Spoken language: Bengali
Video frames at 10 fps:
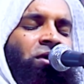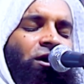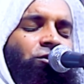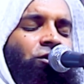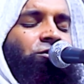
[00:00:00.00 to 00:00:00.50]

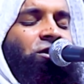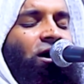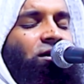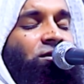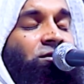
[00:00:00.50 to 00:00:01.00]
ভাইগো
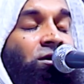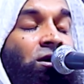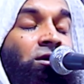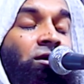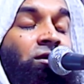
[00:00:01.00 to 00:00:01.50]
যার
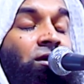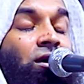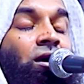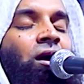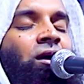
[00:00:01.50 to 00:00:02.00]

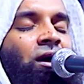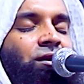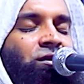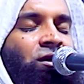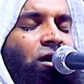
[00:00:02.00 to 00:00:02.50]
দিলে
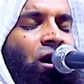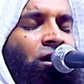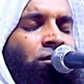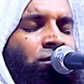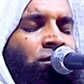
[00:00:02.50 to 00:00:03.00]
আসে
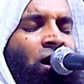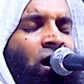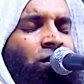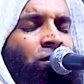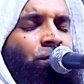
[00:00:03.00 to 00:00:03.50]

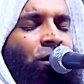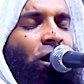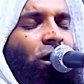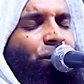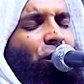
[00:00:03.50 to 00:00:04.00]
আল্লাহর
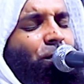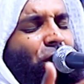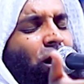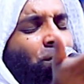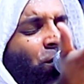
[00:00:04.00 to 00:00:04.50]
ভয় বলো
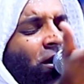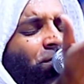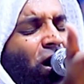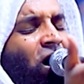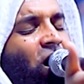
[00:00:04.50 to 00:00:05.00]
বলো মুমিন
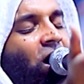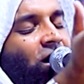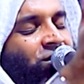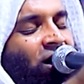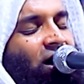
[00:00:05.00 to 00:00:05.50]
বলো
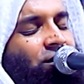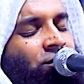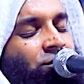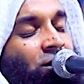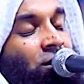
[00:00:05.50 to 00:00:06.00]
যার
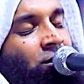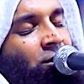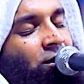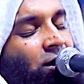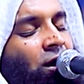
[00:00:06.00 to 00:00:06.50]

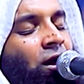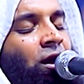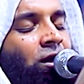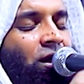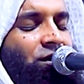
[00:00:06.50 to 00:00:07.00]
দিলে
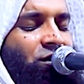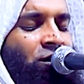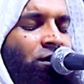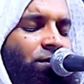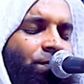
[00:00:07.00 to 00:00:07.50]
আসে